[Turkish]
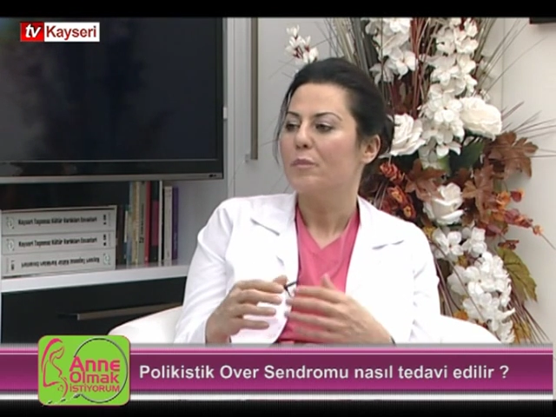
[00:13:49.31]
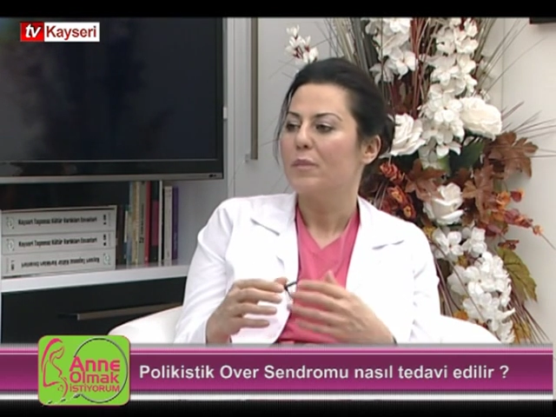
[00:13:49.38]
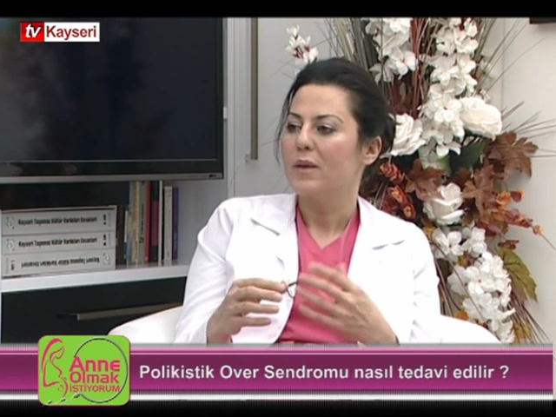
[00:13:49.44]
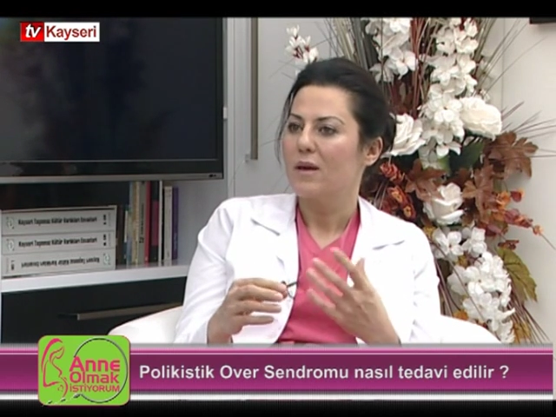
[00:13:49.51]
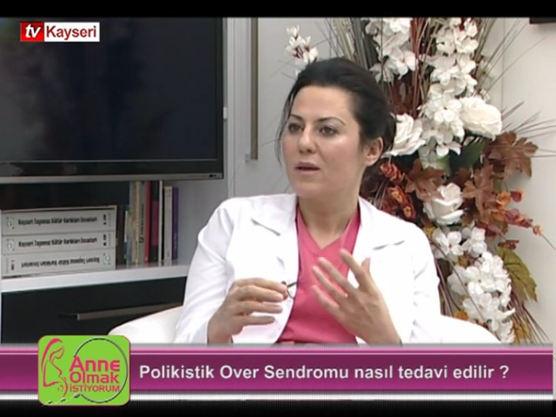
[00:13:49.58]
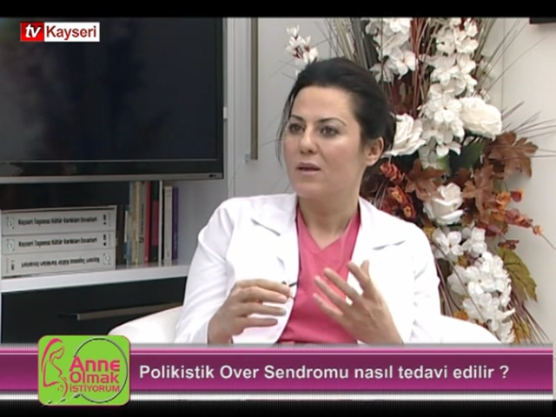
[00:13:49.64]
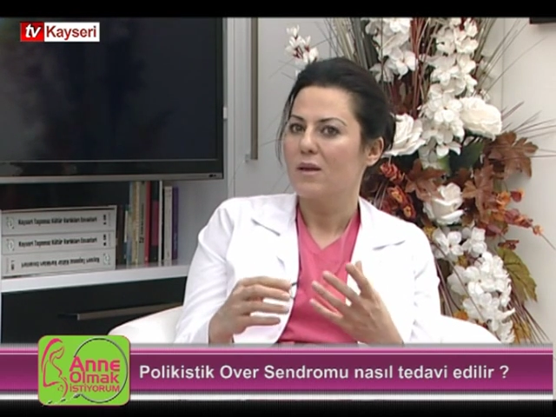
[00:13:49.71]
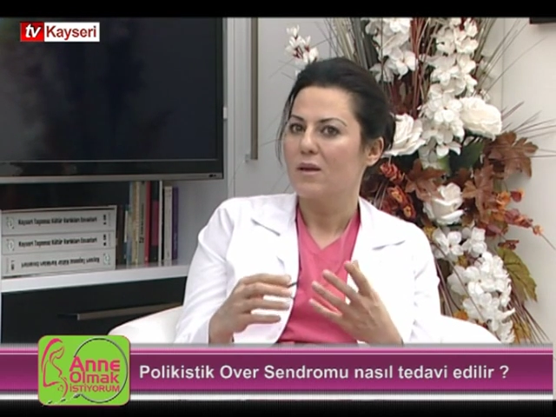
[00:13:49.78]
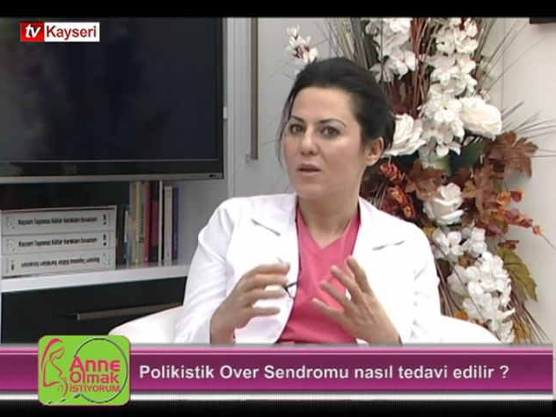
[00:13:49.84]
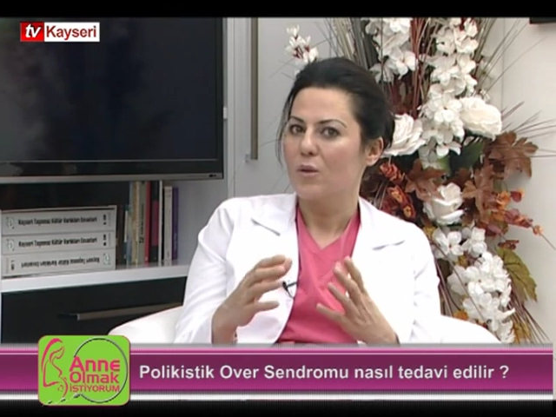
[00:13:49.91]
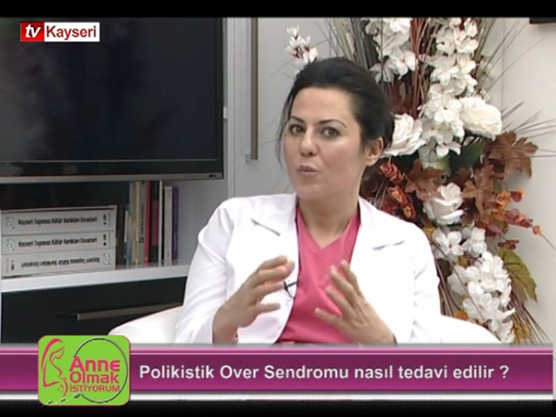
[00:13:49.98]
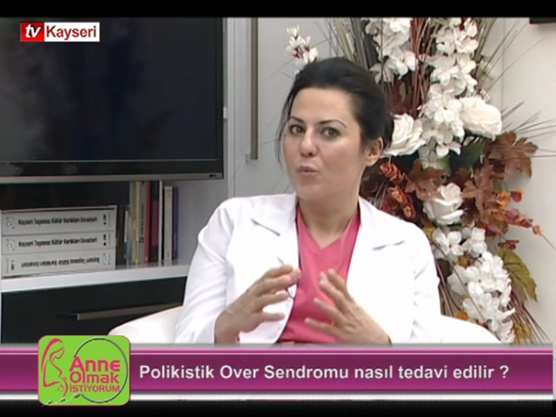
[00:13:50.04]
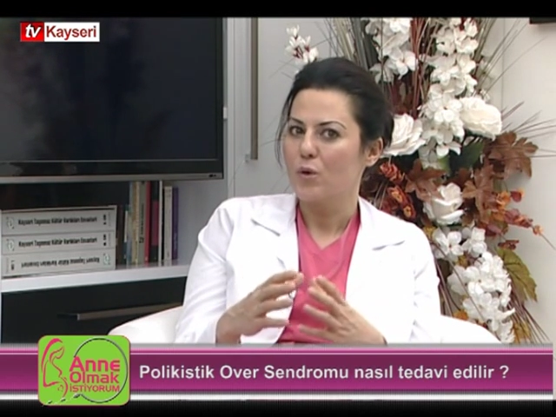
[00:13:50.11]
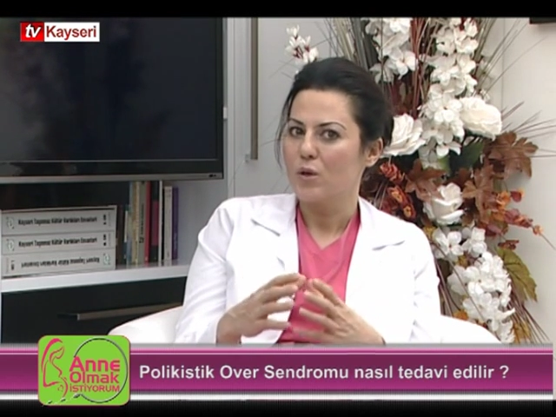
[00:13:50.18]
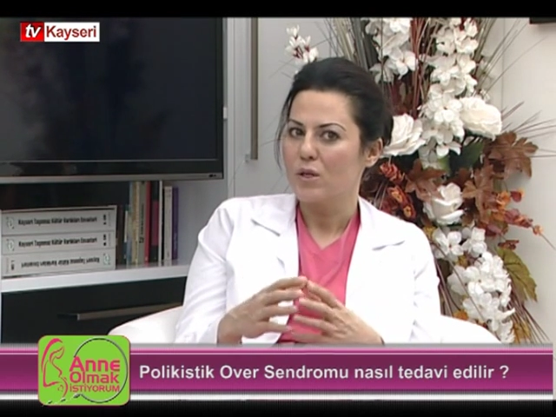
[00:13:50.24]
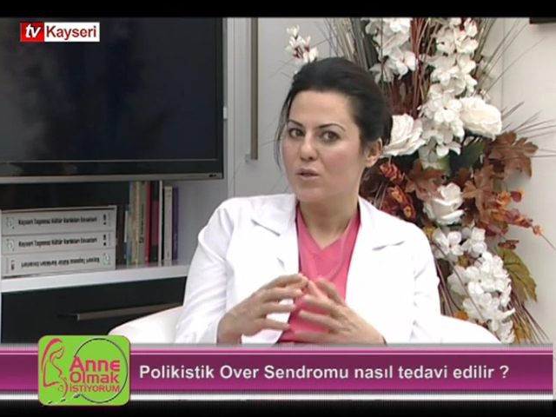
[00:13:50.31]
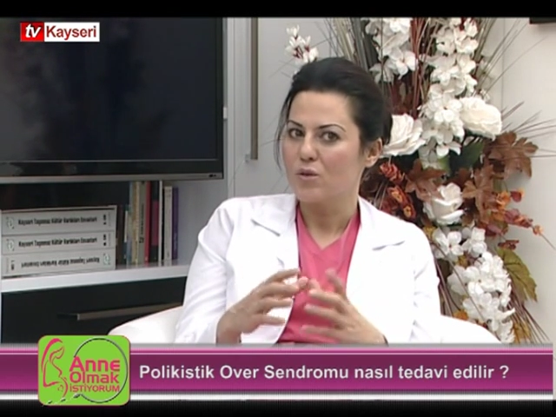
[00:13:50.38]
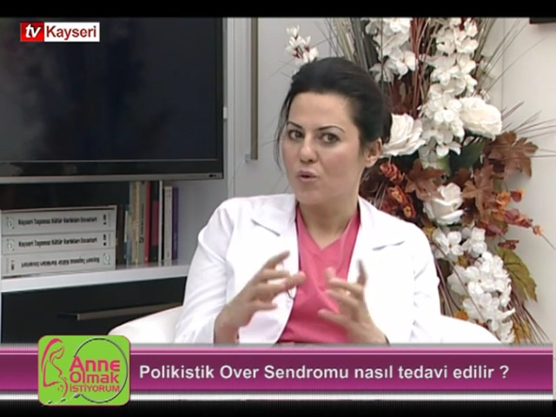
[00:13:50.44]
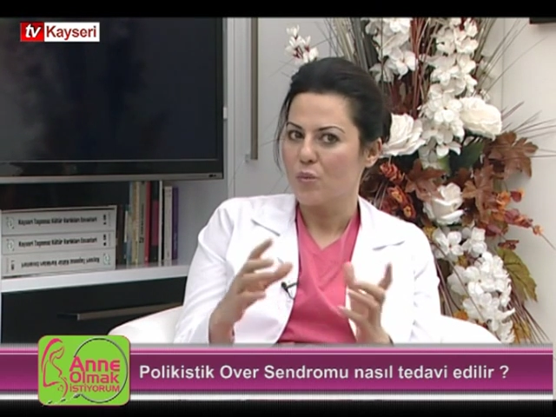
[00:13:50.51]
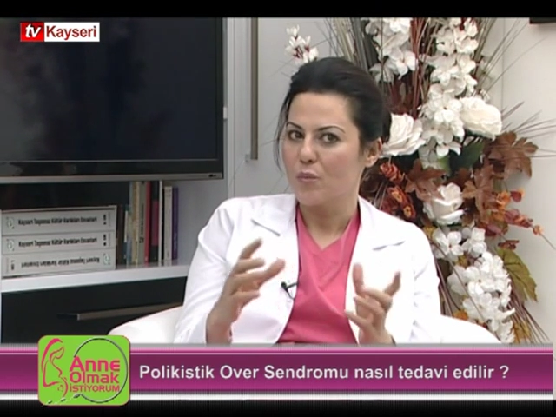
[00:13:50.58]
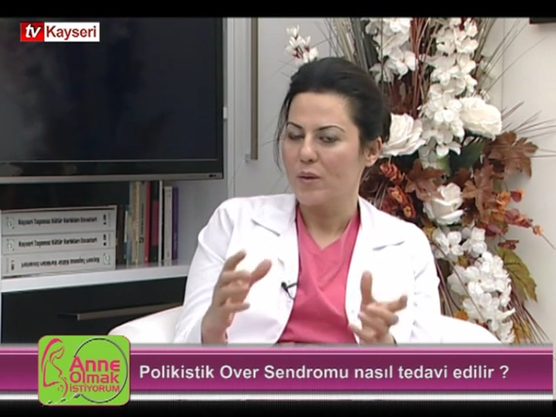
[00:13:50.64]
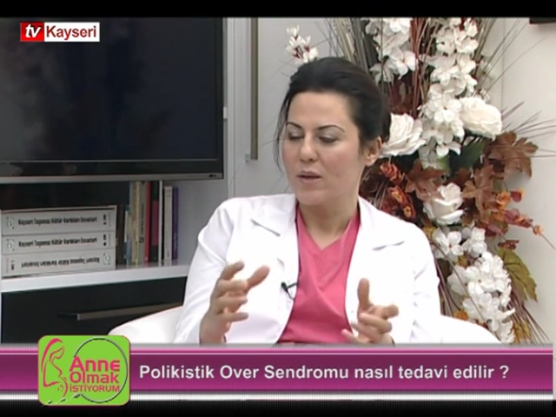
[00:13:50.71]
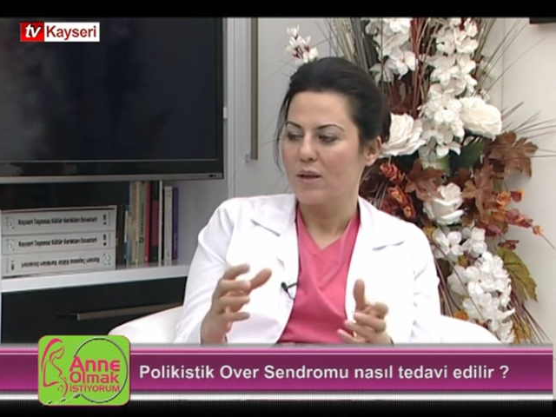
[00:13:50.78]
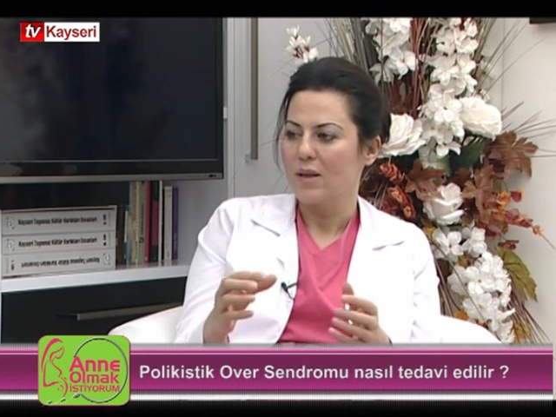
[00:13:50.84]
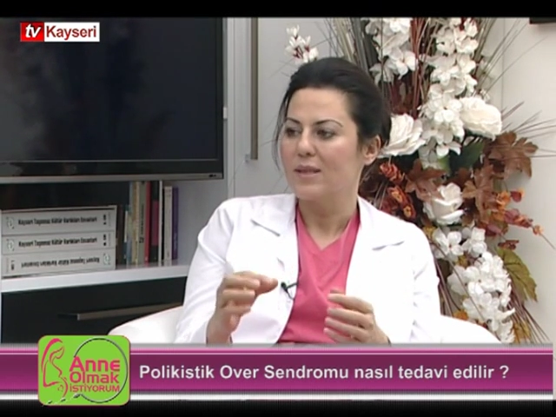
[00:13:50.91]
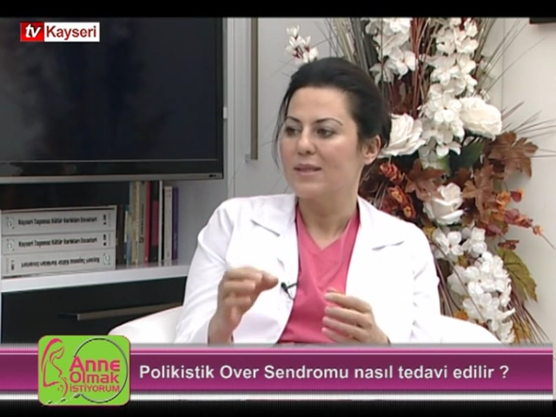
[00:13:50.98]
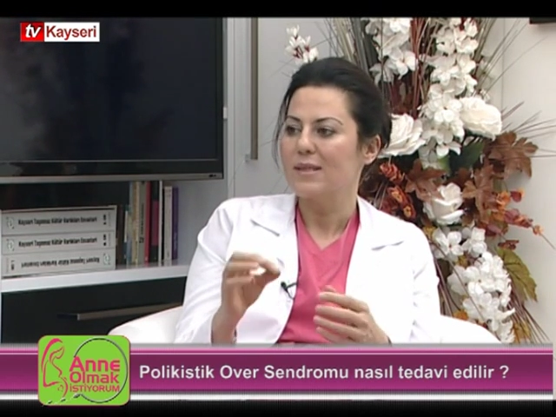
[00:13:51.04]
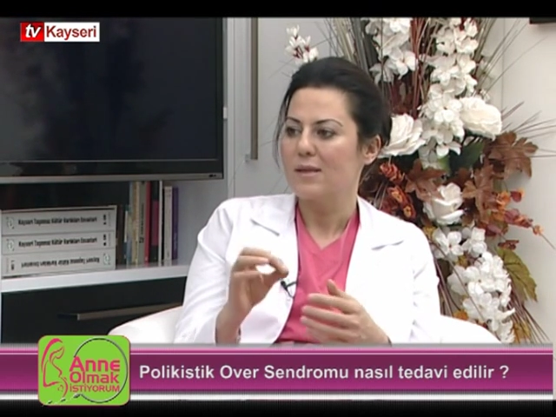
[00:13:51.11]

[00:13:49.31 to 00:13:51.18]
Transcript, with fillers: Bir ara laparoskopi ile